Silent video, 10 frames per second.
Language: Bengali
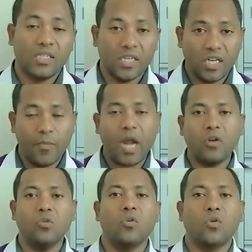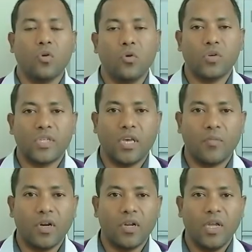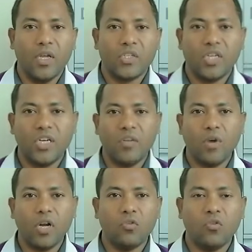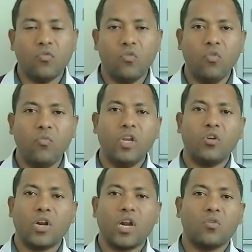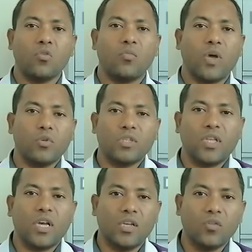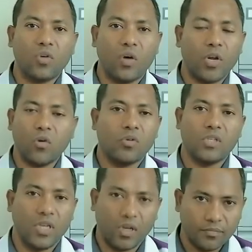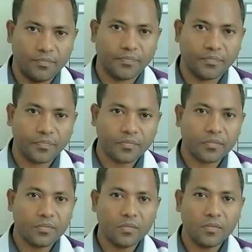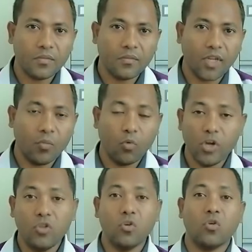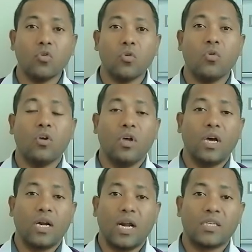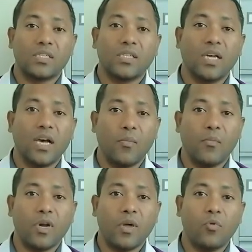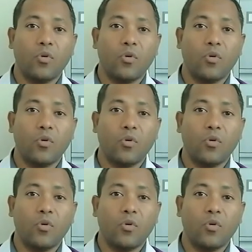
যে ডিম্যান্ডগুলো গ্রো করছে আমার সেই ডিম্যান্ডগুলো ফুলফিল করার কোনো ব্যবস্থা কিন্তু আমরা করছি না বৈধ কোনো রাস্তা আমরা